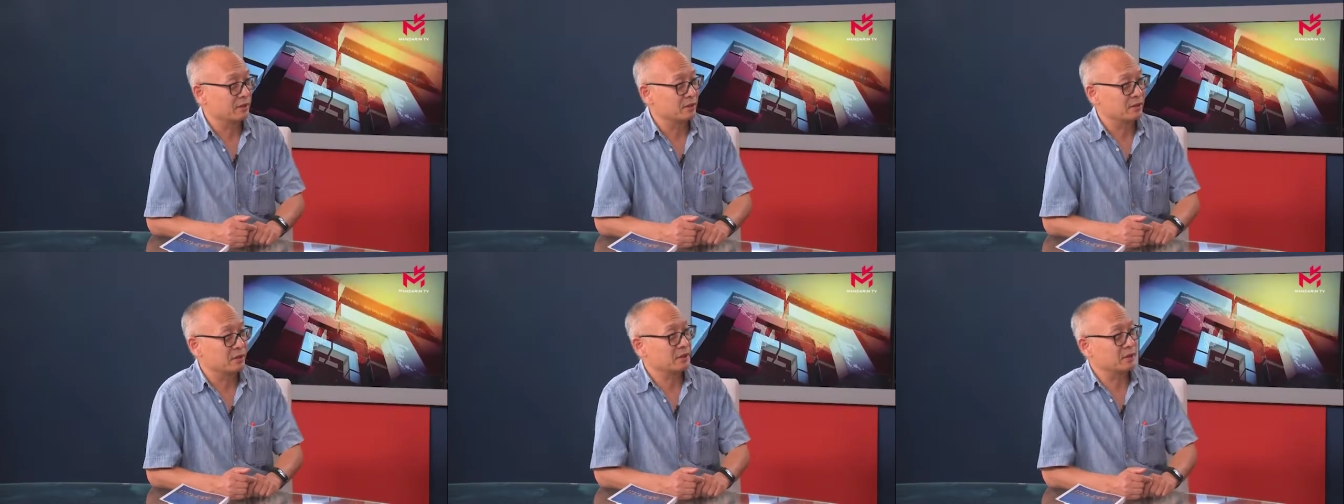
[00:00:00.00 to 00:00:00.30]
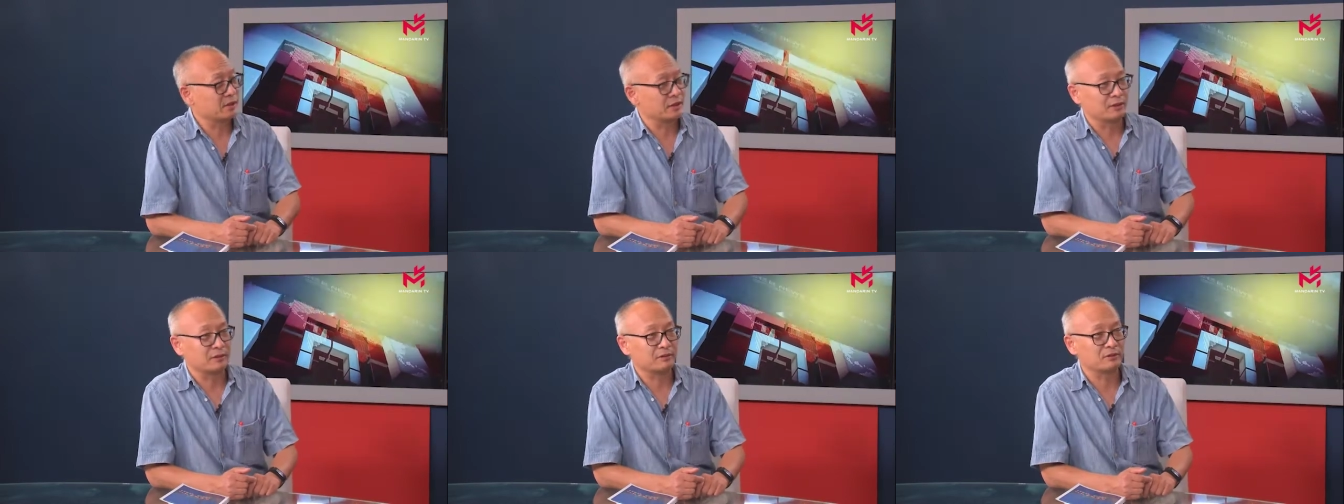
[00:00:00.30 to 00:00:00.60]
这
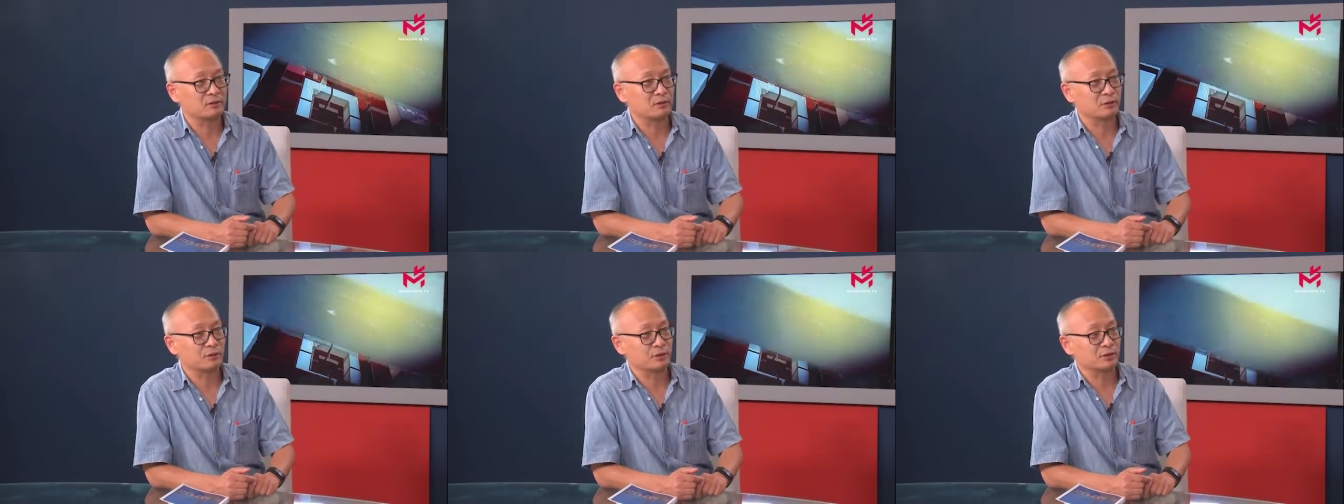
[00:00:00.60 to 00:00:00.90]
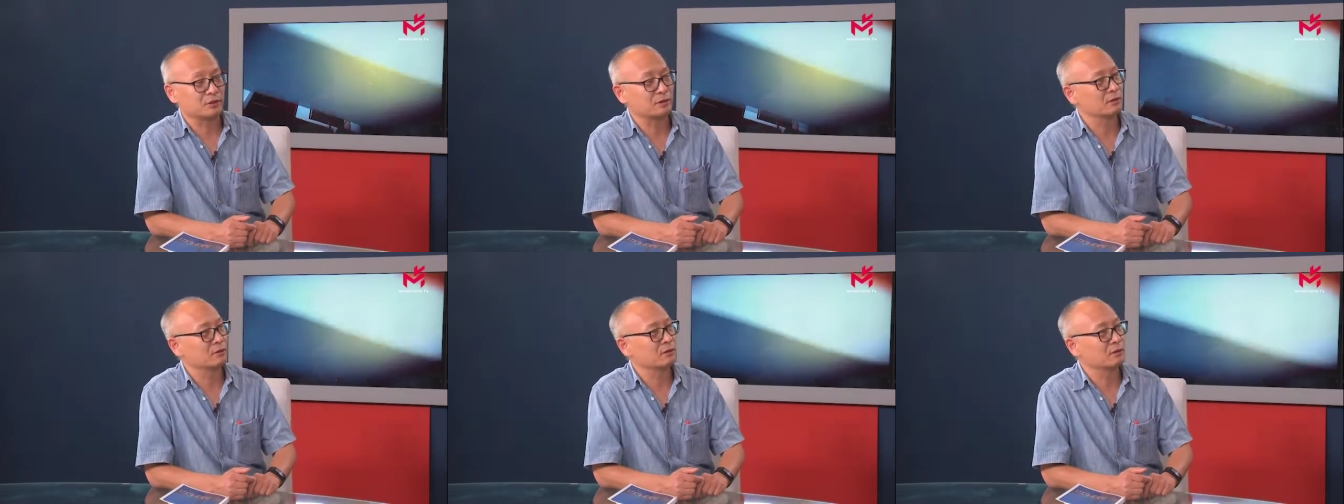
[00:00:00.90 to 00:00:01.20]
个人就是
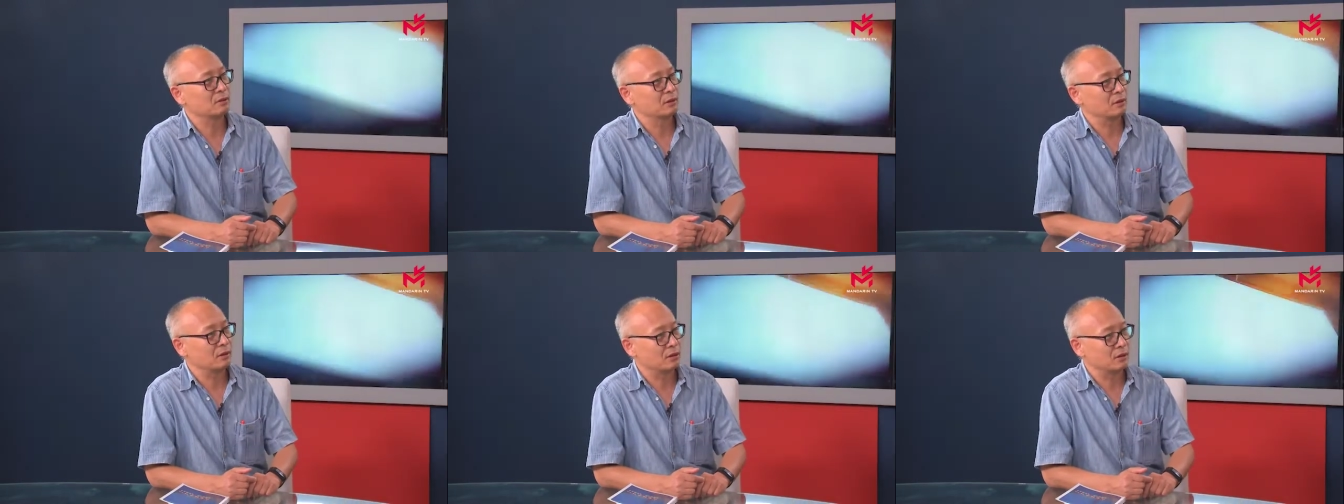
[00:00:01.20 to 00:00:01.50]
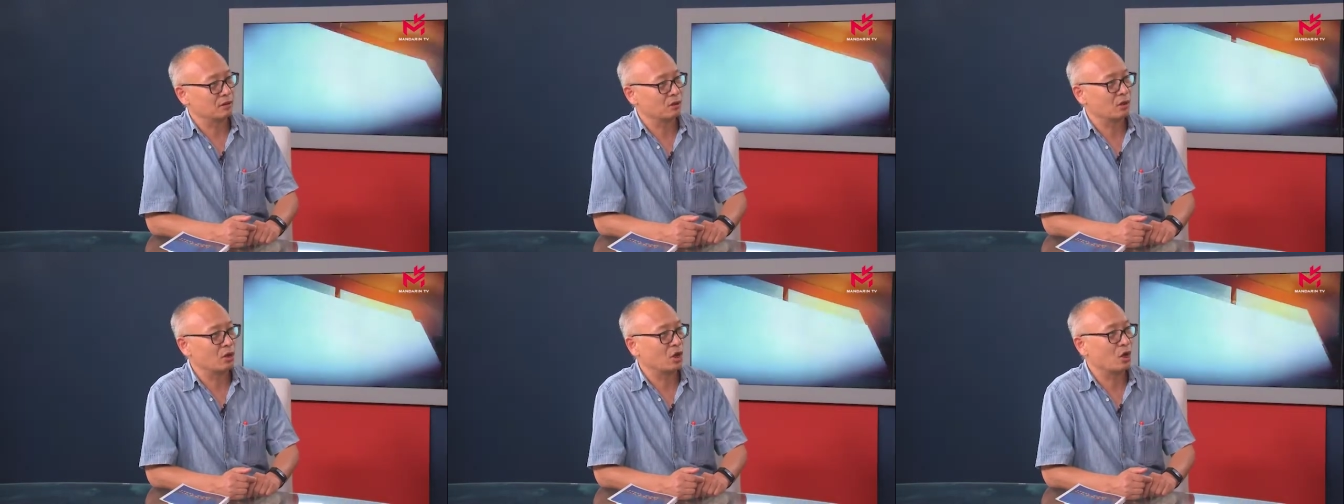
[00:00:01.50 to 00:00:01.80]
爱将之
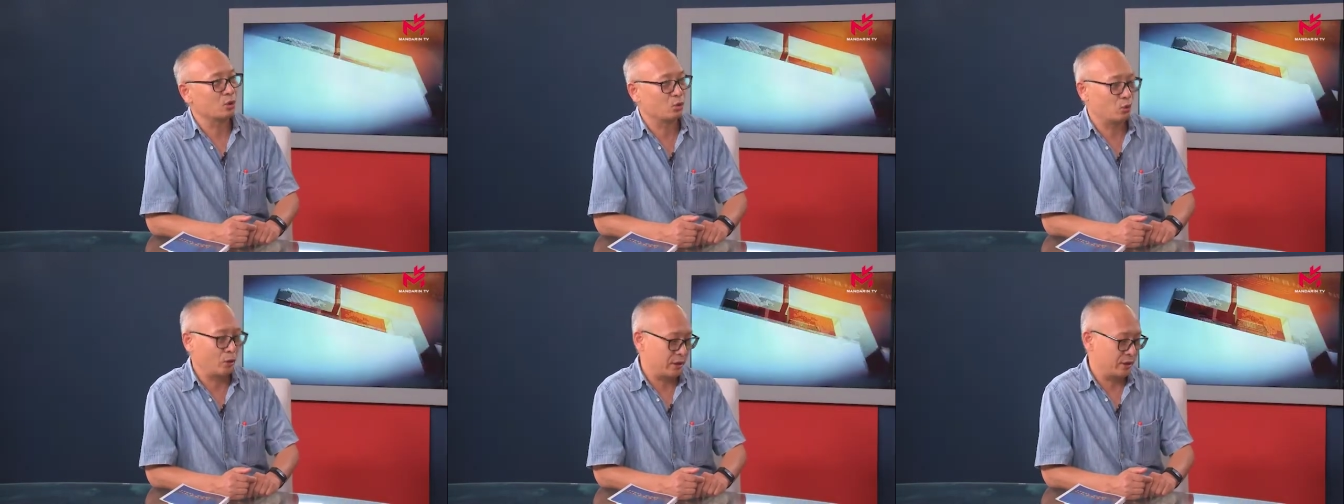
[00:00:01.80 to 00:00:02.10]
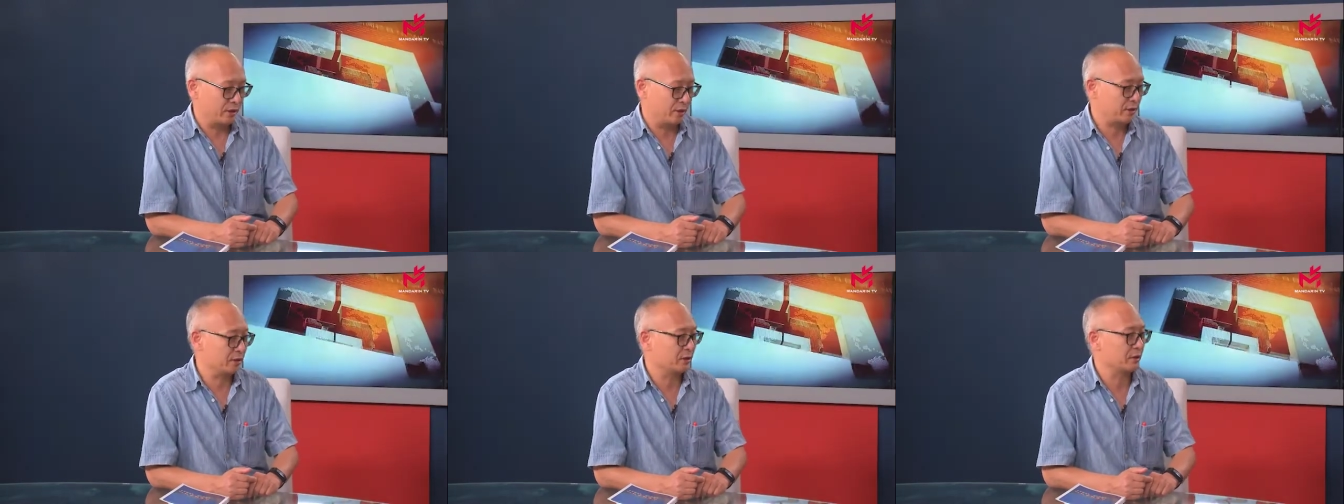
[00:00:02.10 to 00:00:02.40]
一。哎，
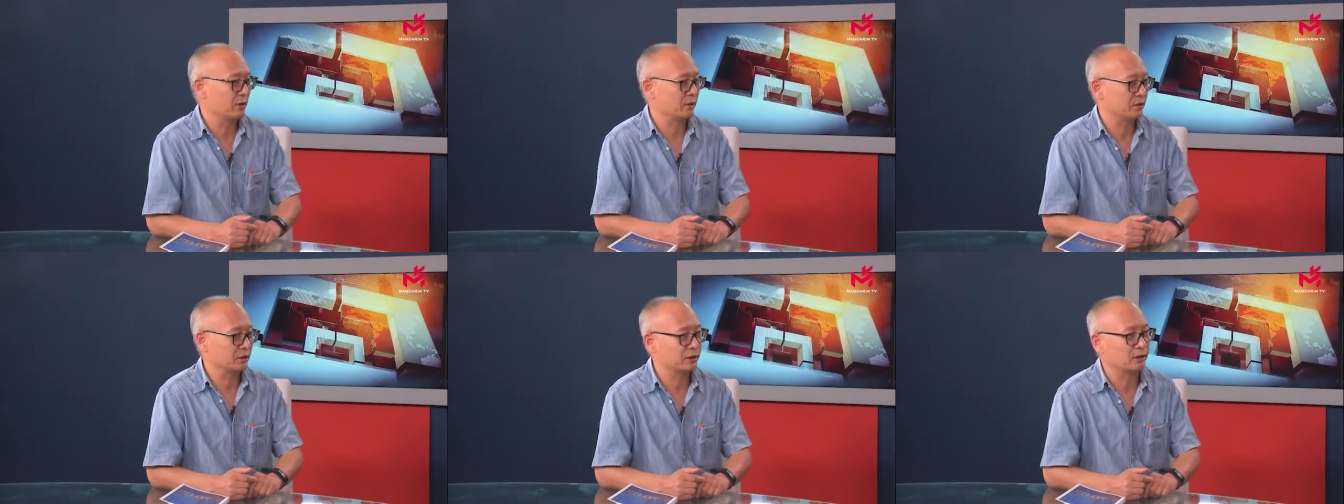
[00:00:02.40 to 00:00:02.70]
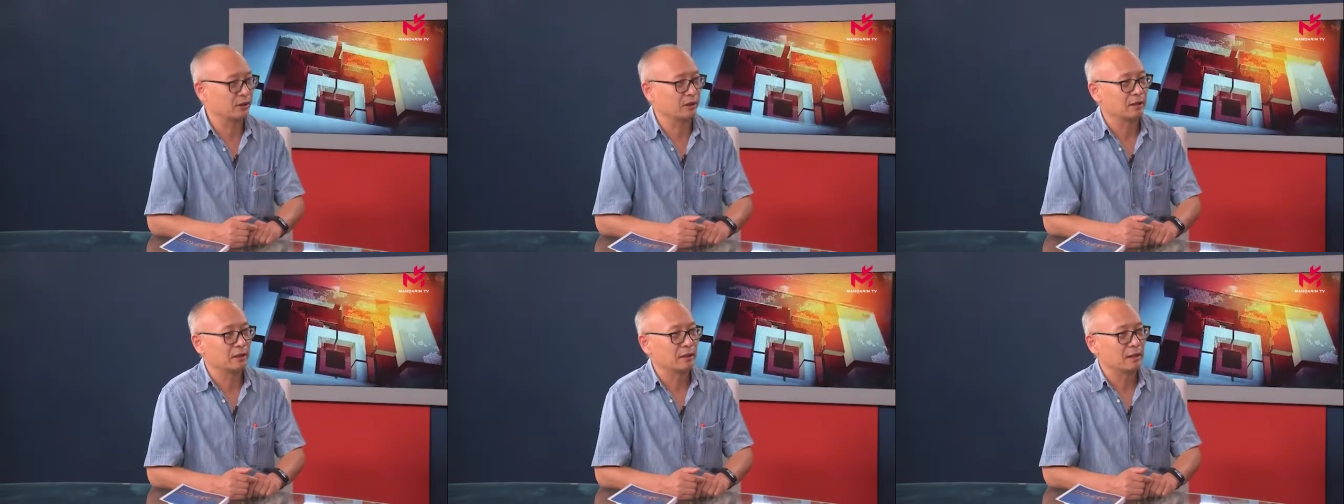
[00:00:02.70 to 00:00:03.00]
对，是的，是
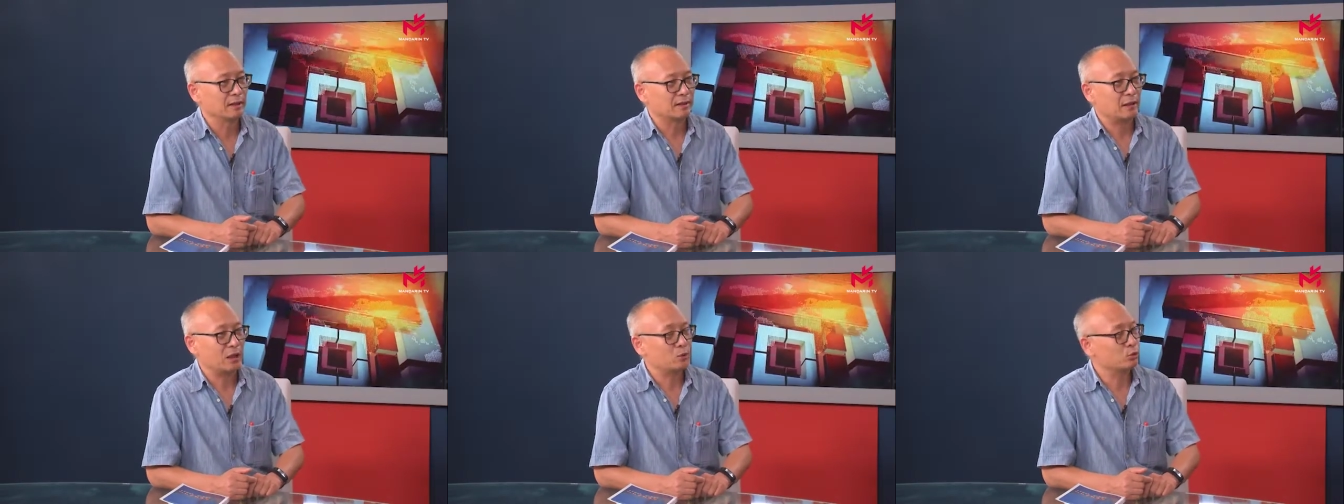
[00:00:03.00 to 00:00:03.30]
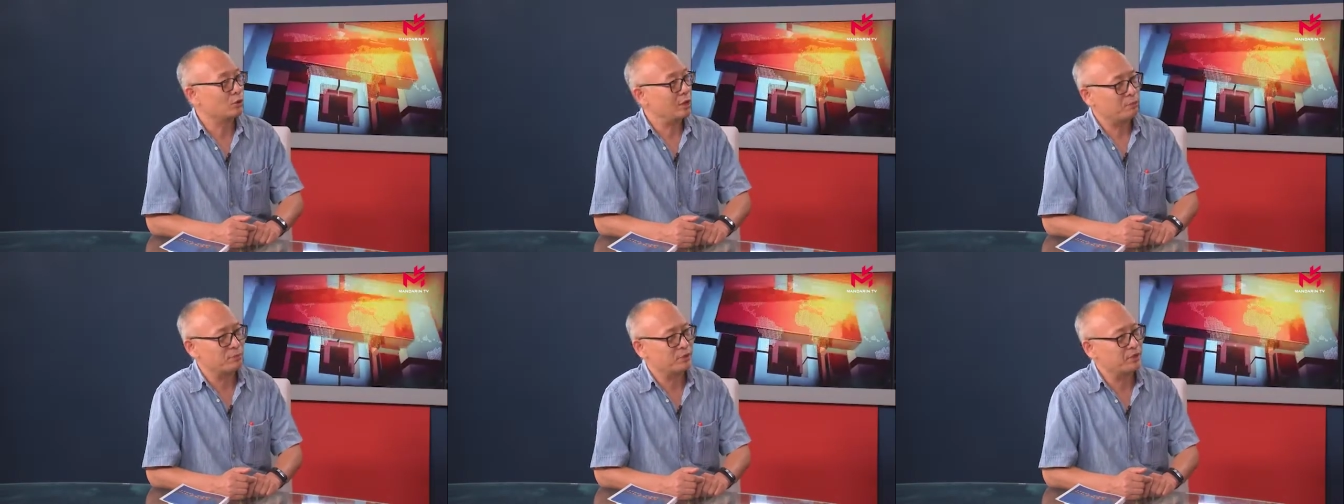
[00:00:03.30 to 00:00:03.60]
的，他
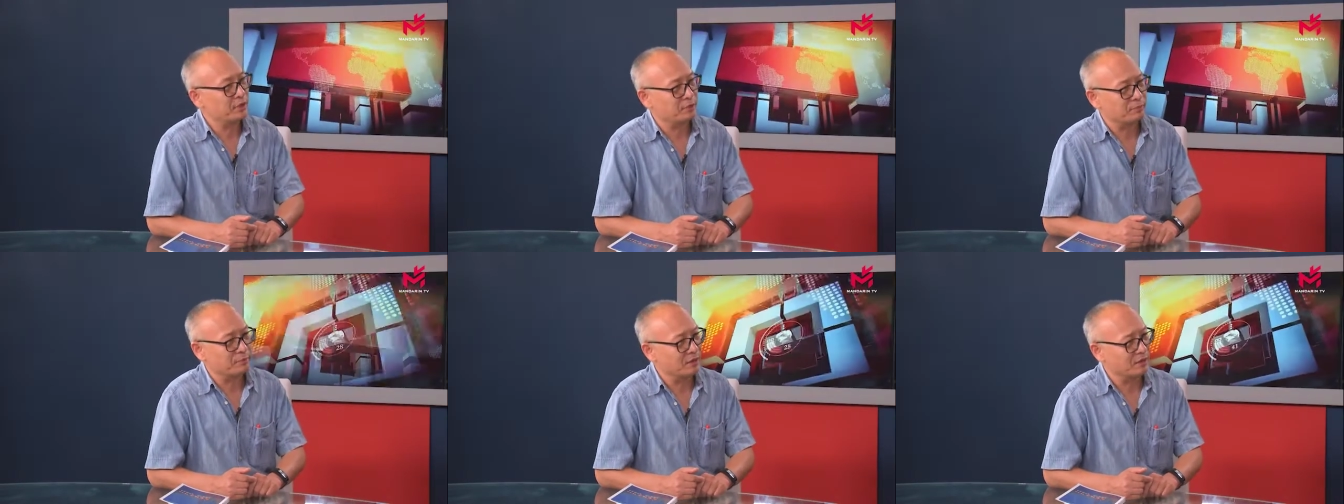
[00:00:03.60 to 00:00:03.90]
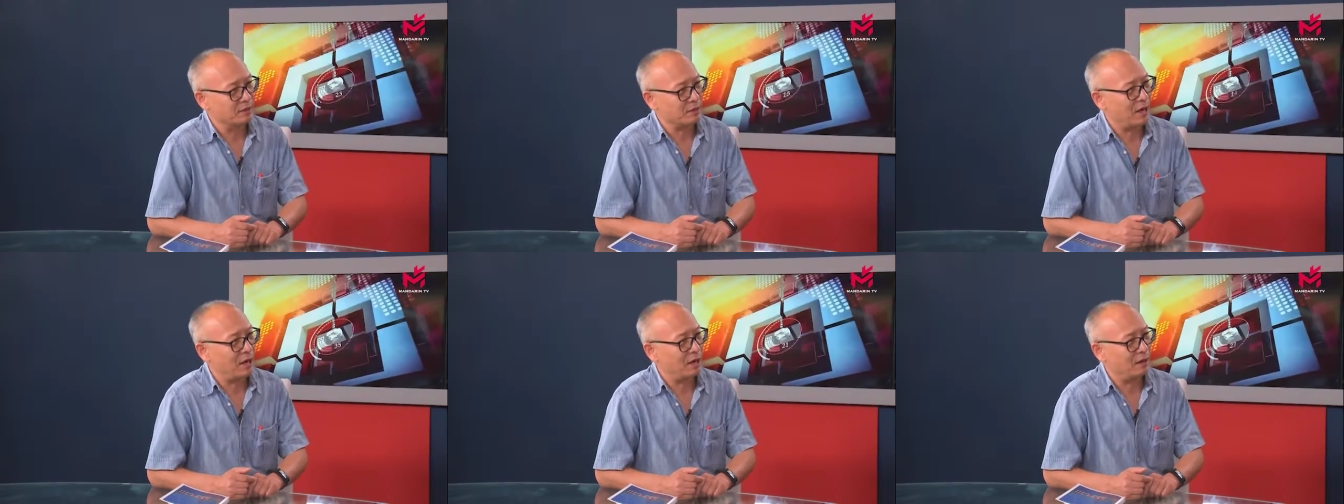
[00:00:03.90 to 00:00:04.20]
从来不请
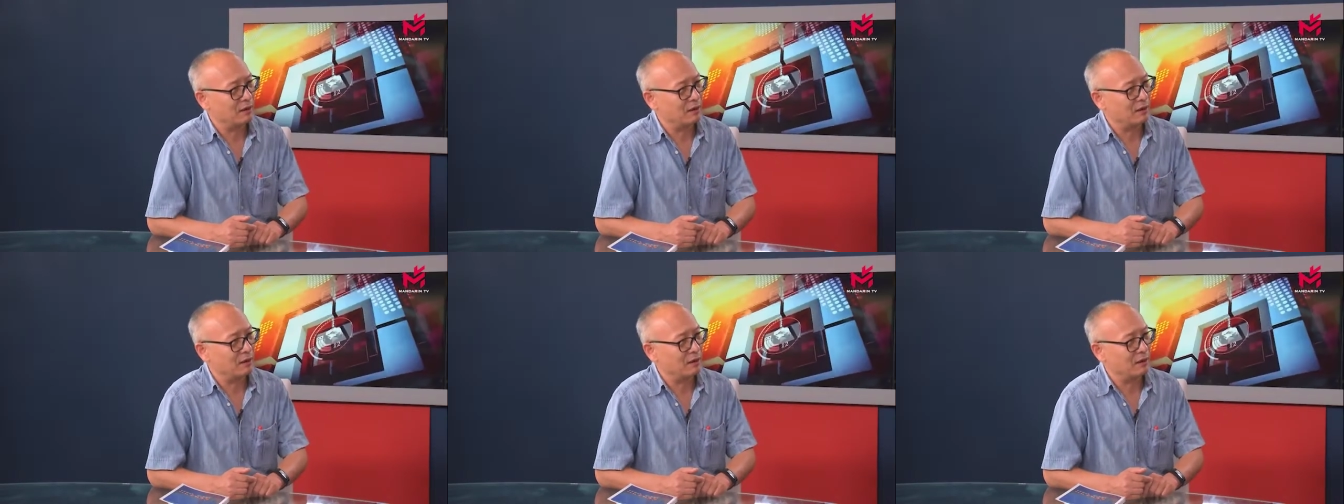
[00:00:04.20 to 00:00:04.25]
病假。